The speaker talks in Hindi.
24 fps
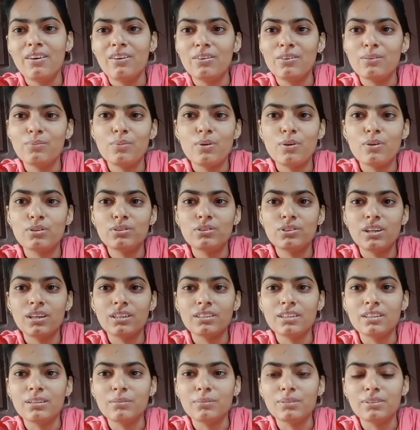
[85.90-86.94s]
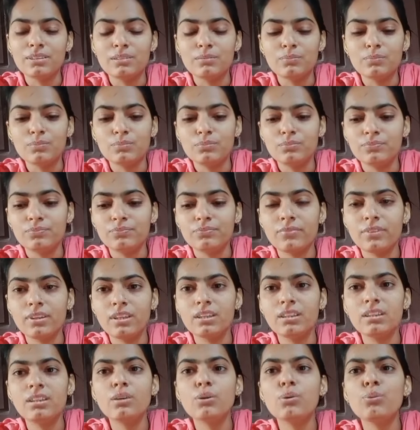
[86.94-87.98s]
और बहुत ज़्यादा मतलब
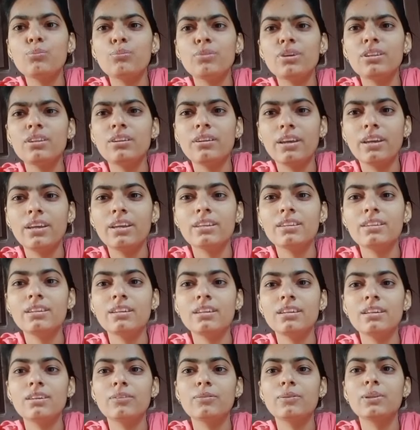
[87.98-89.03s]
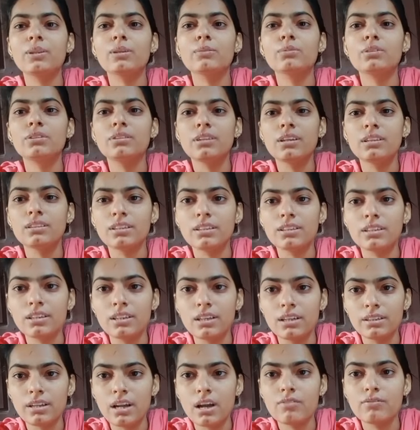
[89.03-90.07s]
इतनी उम्मीद नहीं थी कि मतलब जितना ज़्यादा
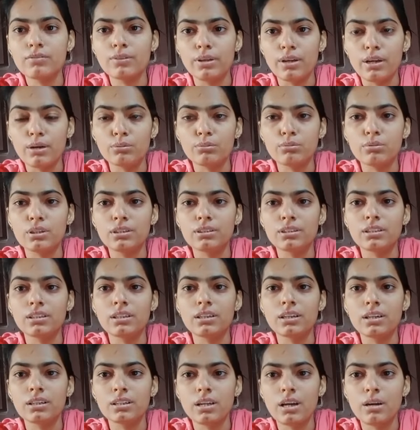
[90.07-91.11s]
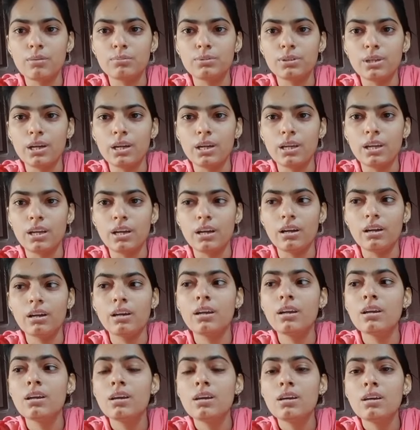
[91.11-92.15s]
कटाव गया उतना ज़्यादा कटाव जाएगा
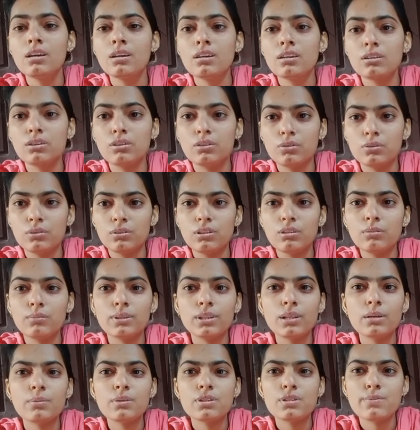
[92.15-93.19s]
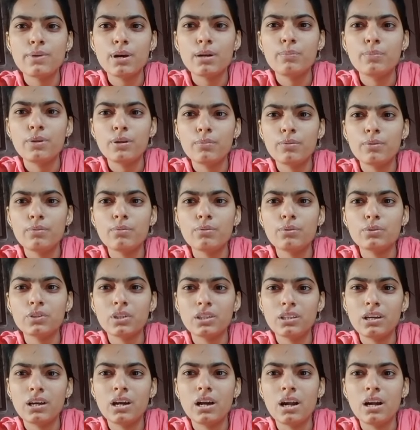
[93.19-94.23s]
क्योंकि मतलब इस बार पेपर बहुत
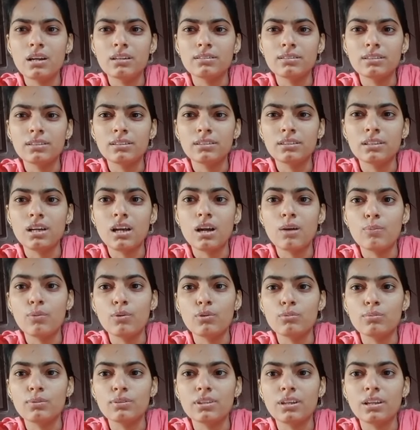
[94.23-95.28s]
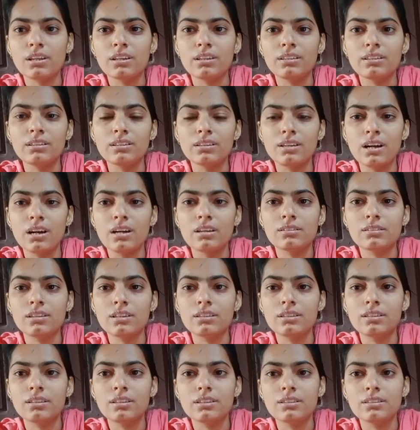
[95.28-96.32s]
ज़्यादा हार्ड था ना आप लोग बताना कि हार्ड था
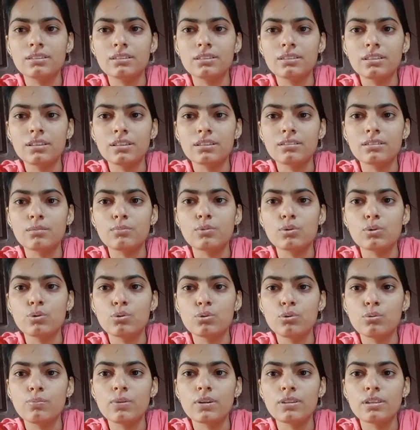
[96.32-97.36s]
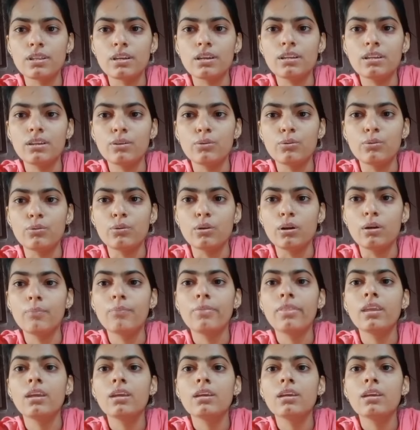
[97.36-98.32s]
कि ईजी था सब लोग को पता ही होगा